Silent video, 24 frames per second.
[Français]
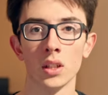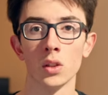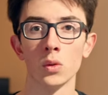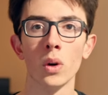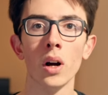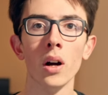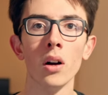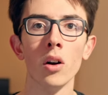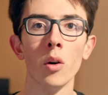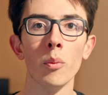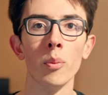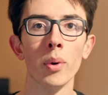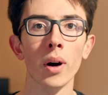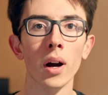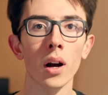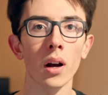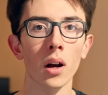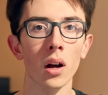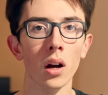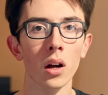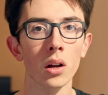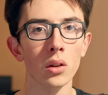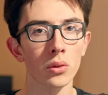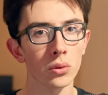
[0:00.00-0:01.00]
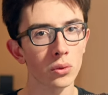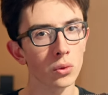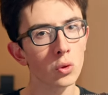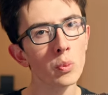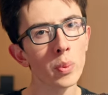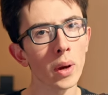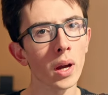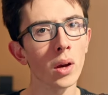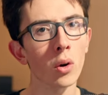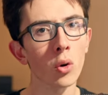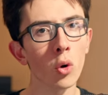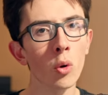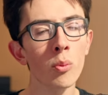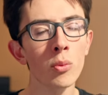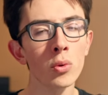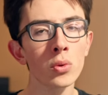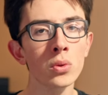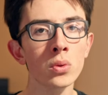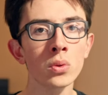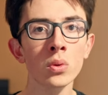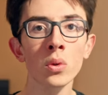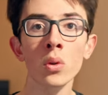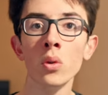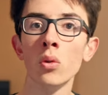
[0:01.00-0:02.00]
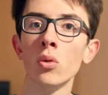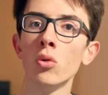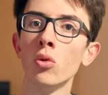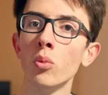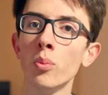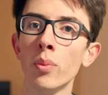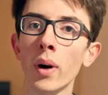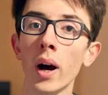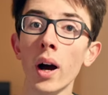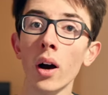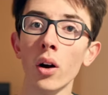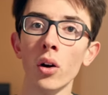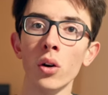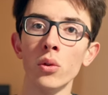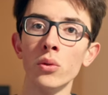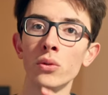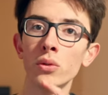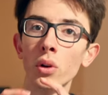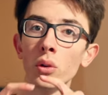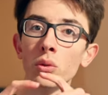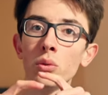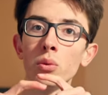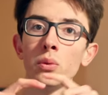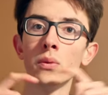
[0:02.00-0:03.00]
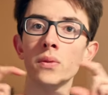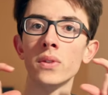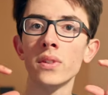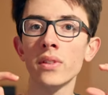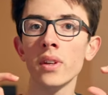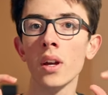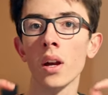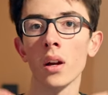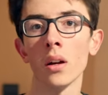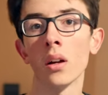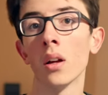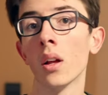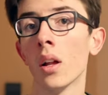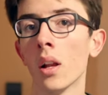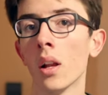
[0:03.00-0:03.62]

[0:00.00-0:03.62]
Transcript: ce soit euh, par un super gros module ou par une sorte de visière.